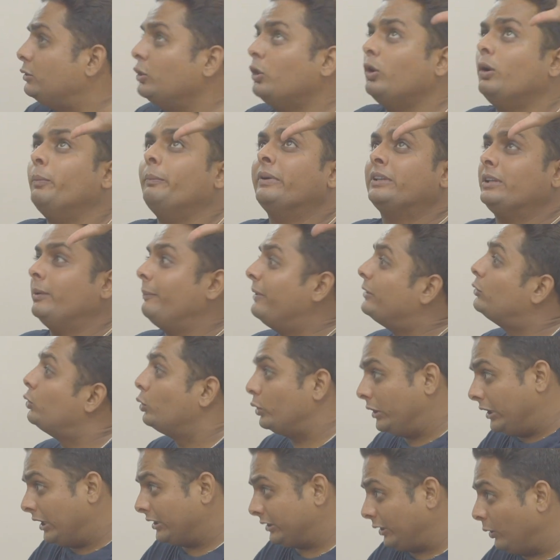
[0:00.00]
है जो मतलब
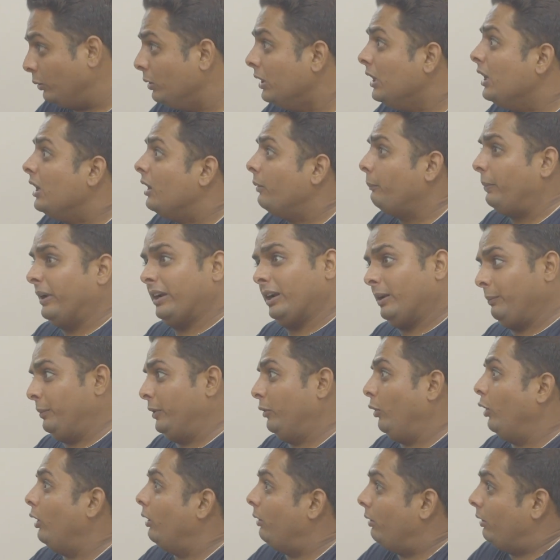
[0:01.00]
मैं दूरी रखता हूँ पर
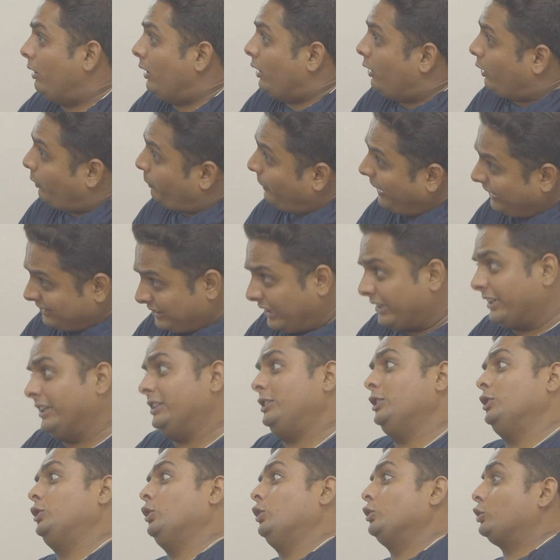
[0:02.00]
अभी वो पास
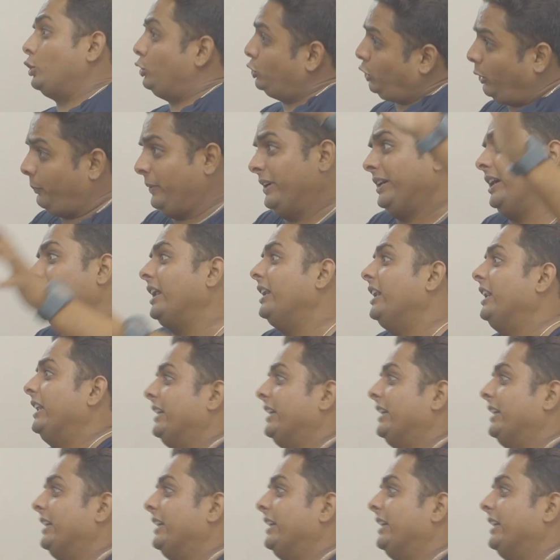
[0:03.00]
आ गई थी तो उसको शॉपिंग